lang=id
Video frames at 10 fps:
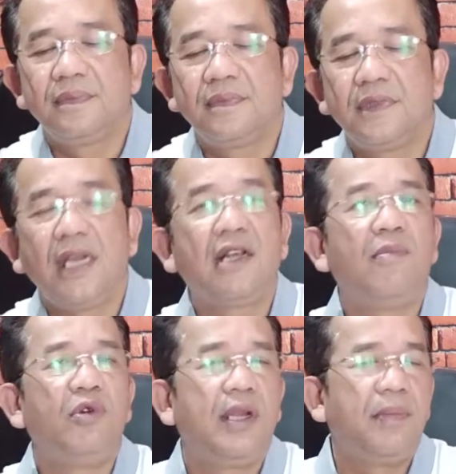Dan
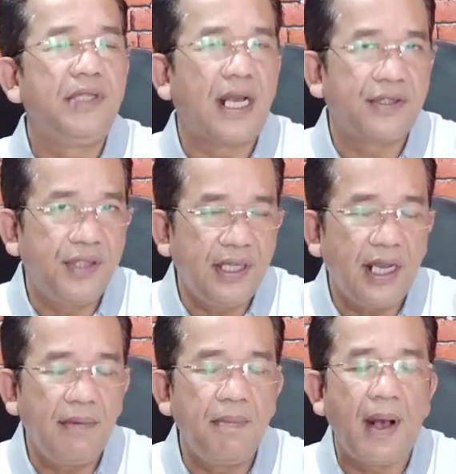kemudian
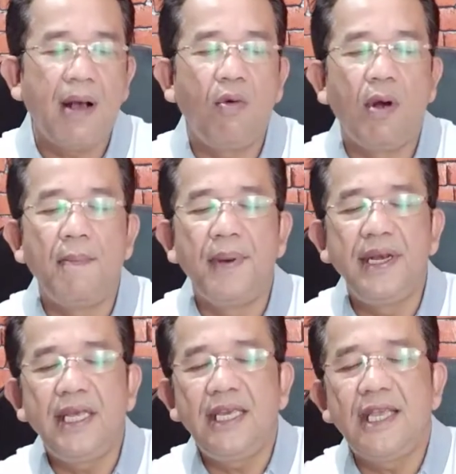menyaksikan bahwa
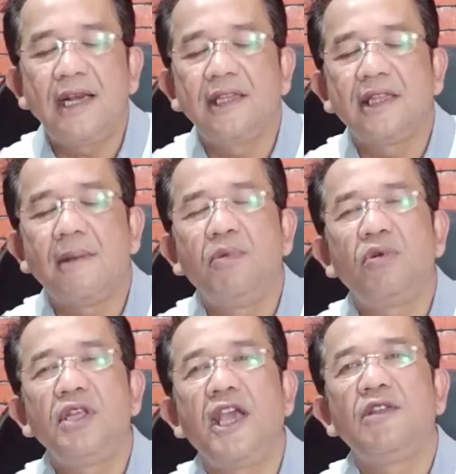benih yang
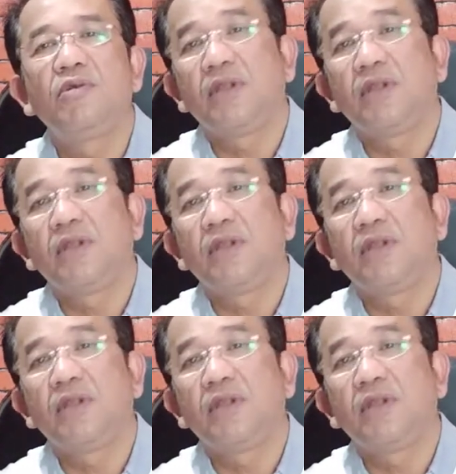ditaburnya itu